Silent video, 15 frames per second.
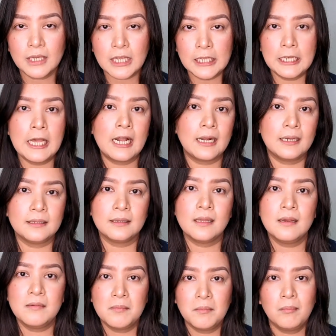
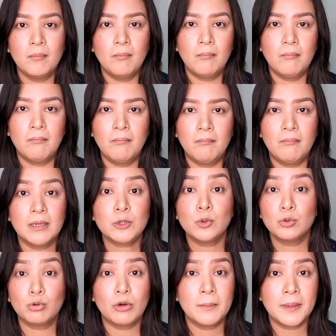kailangan
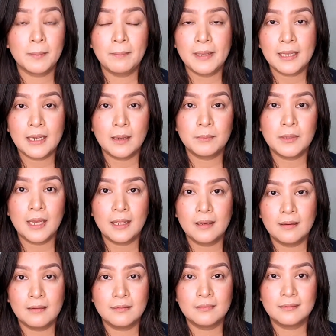matuto ka mag-makeup
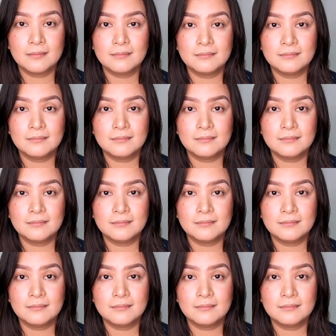dahil